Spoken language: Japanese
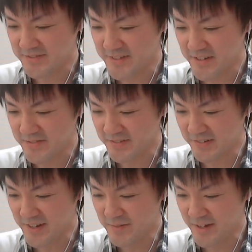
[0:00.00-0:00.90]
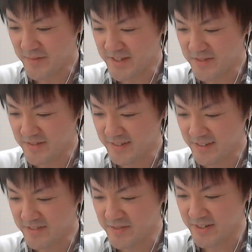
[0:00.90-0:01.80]
FF コラボがめちゃめちゃ
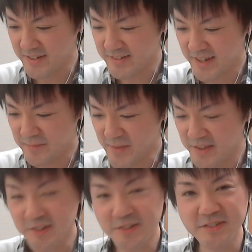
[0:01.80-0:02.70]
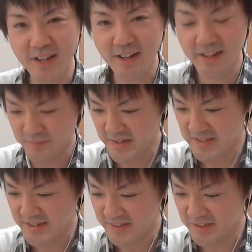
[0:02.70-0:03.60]
楽しみですね。やっぱりユーナがめっ
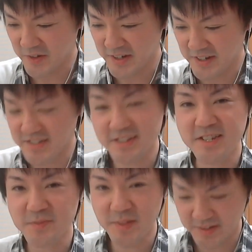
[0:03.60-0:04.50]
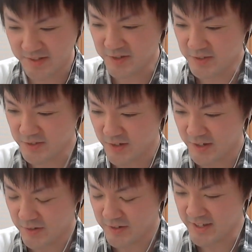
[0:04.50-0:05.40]
ちゃ強い感じがしますね。ちょっと
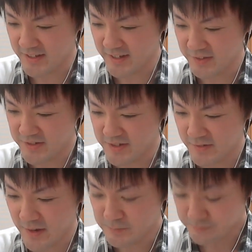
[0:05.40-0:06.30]
あの、リーダーとしては、